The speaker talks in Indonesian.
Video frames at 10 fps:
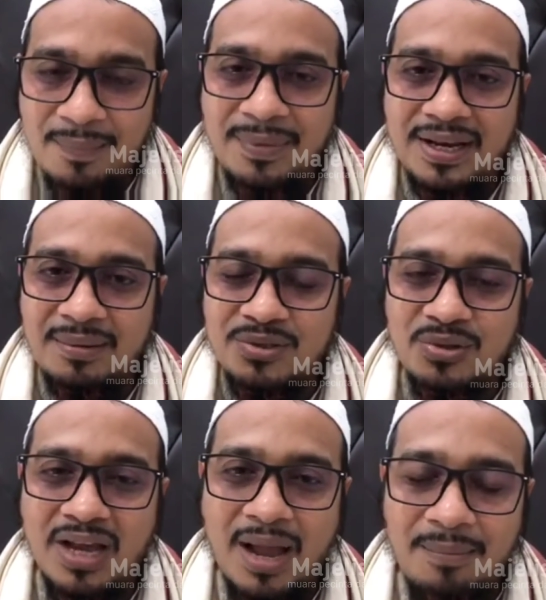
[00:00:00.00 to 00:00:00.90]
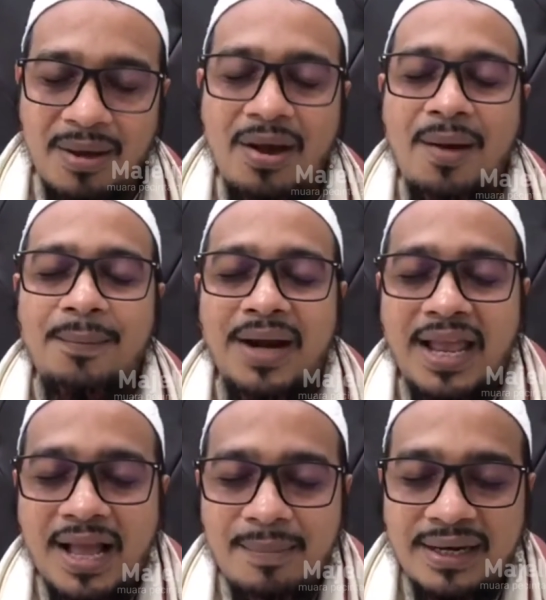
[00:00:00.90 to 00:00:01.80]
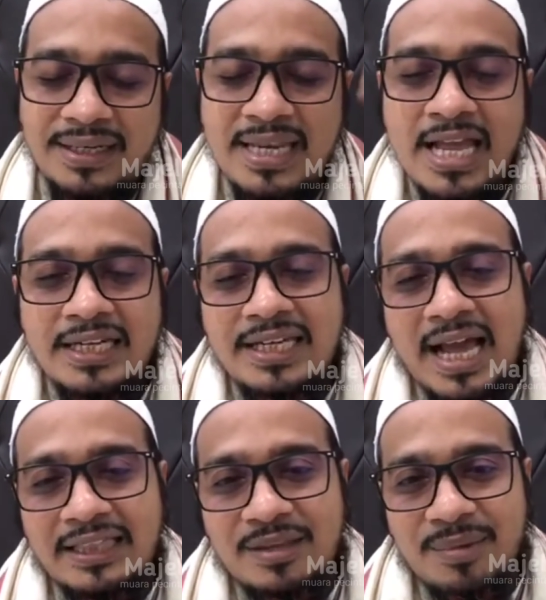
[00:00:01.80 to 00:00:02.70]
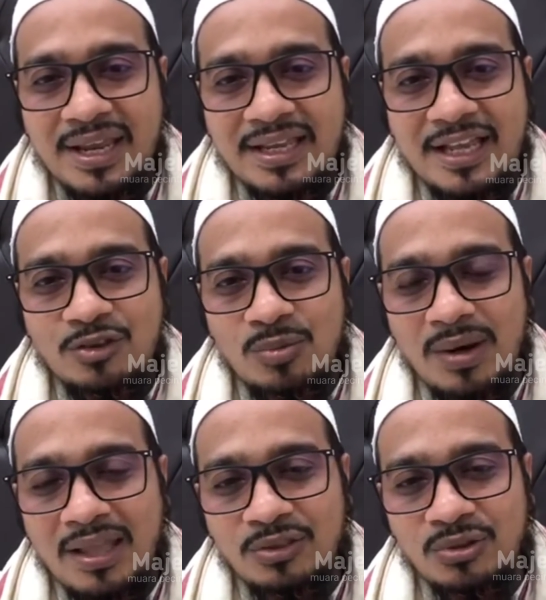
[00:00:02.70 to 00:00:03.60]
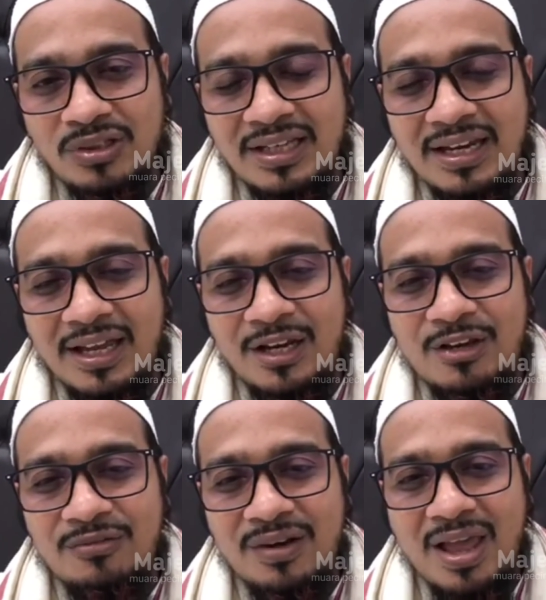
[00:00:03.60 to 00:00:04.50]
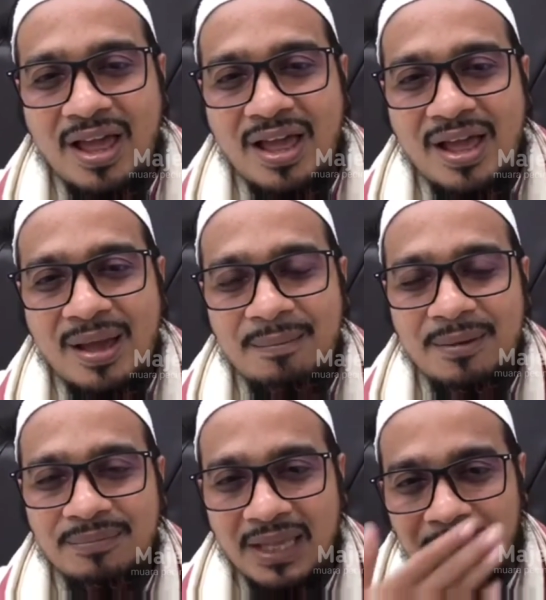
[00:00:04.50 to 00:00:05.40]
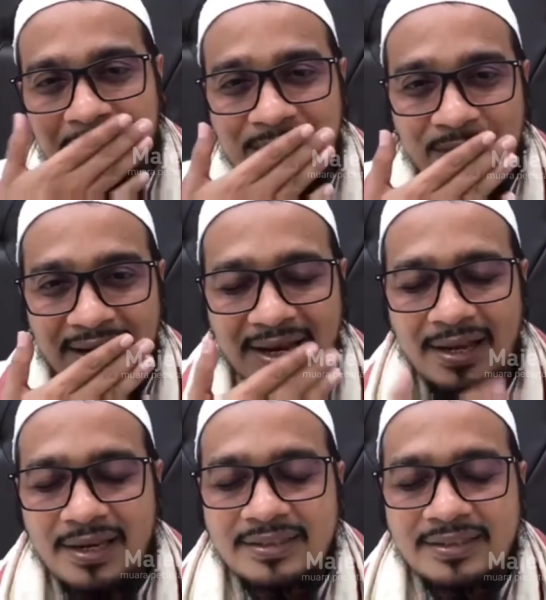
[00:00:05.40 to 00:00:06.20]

mereka masuk ke hammam, mereka mandi, di hati mereka itu melantunkan alif lam mim tanpa suara.